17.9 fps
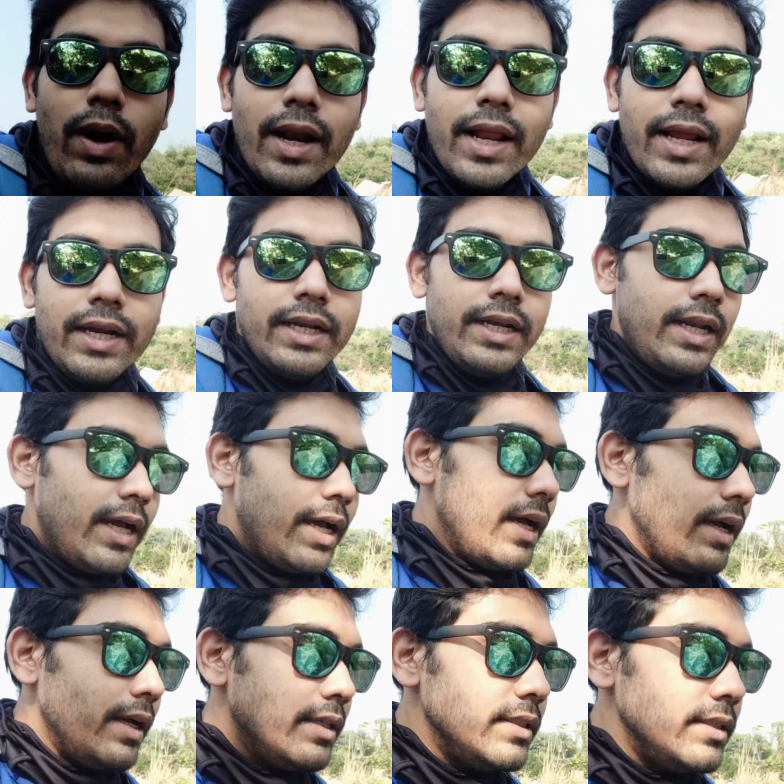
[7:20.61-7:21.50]
আর একটা
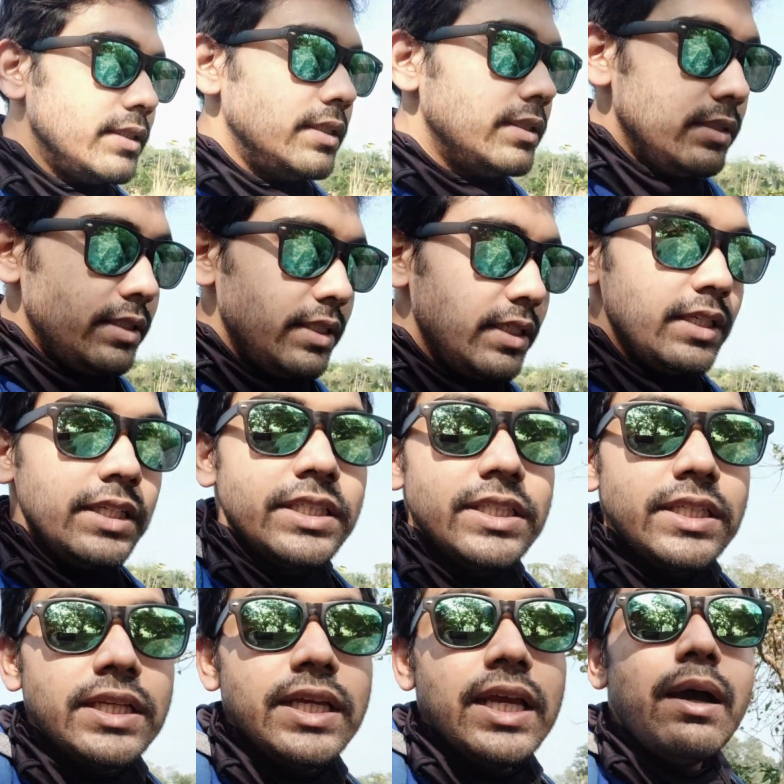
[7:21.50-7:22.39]
জিনিস
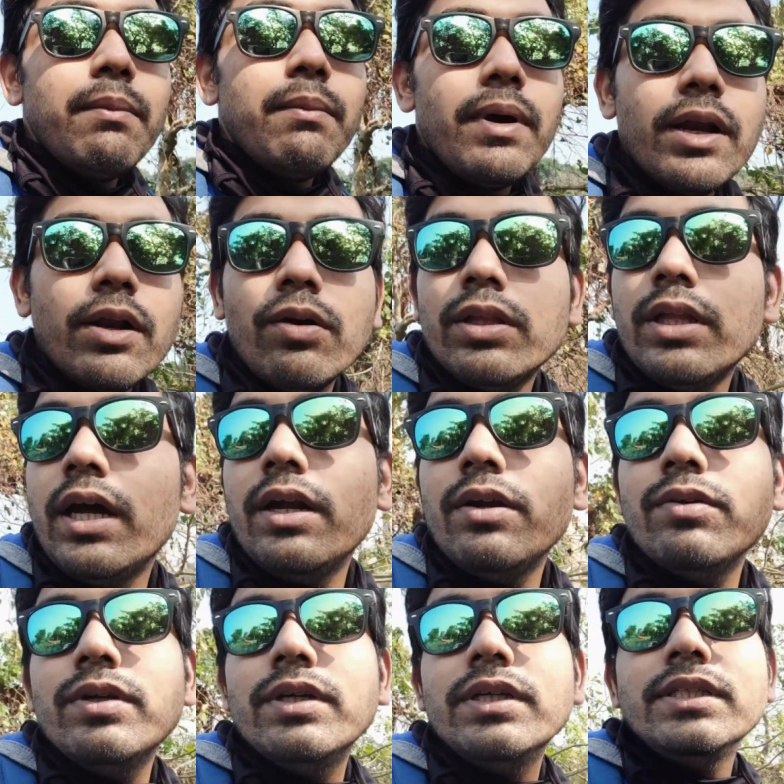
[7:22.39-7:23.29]
নিয়ে আমার কথা
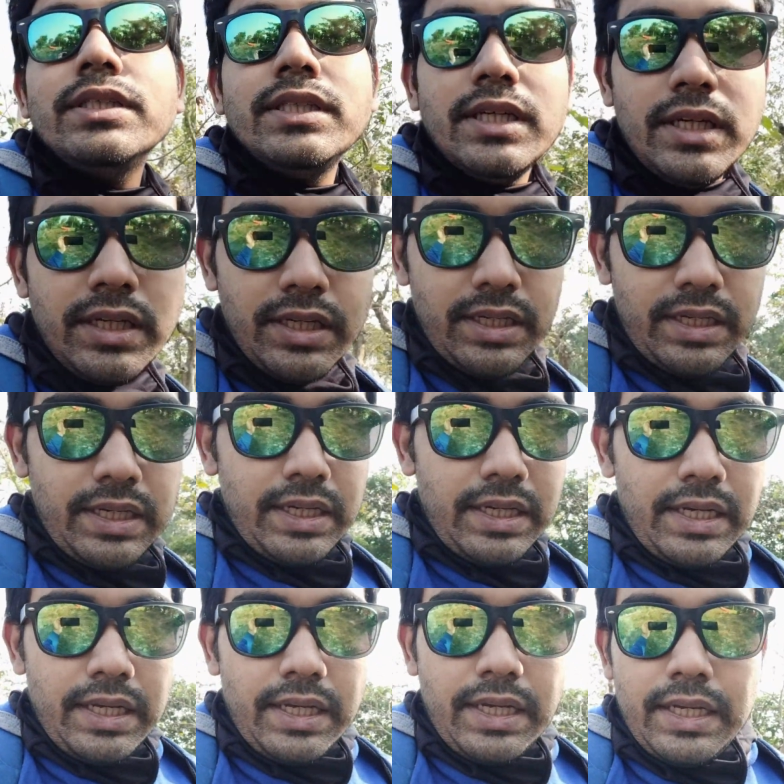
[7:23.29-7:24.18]
রয়েছে
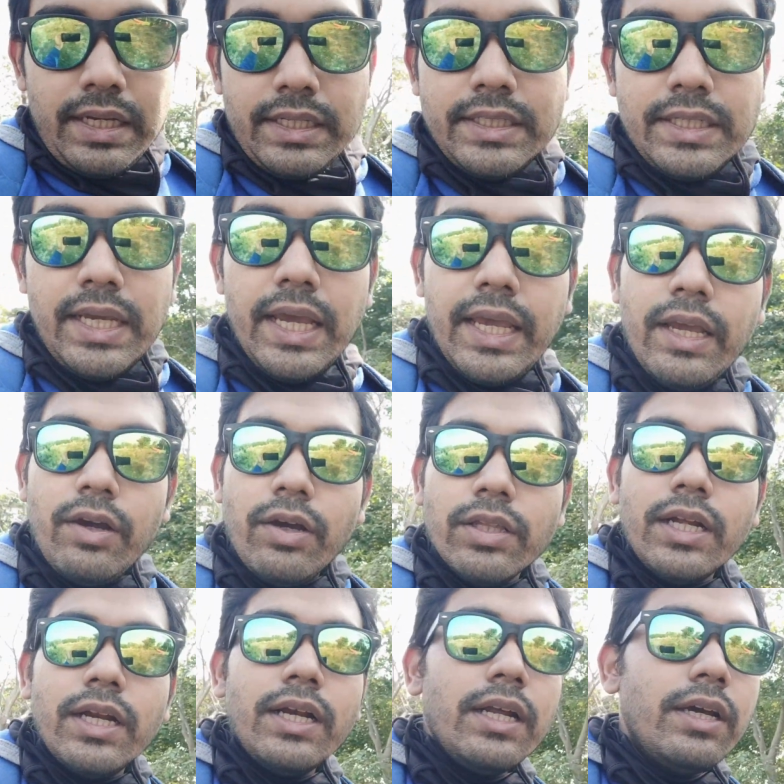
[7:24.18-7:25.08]
সেই
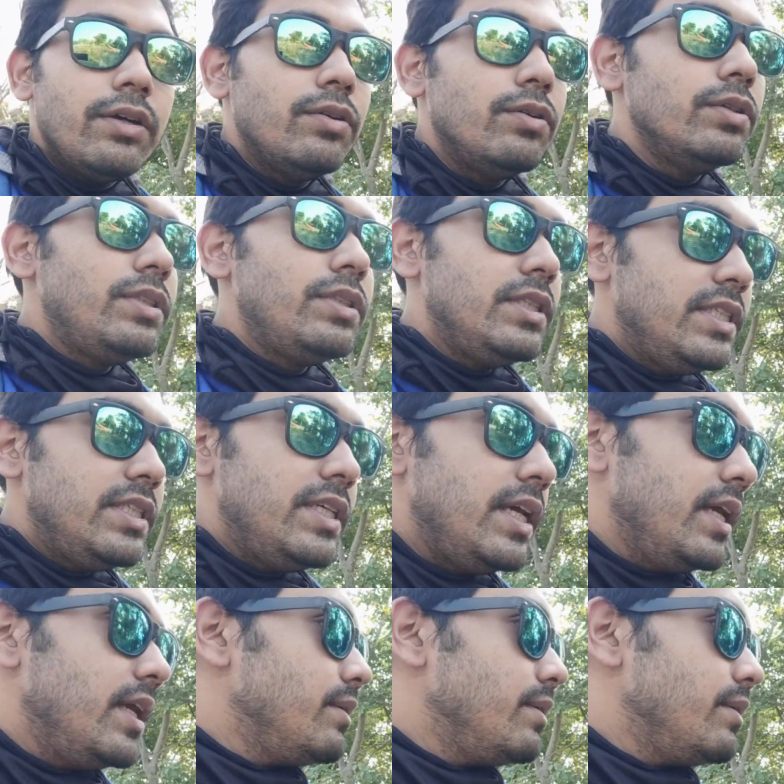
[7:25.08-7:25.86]
কথাটা হচ্ছে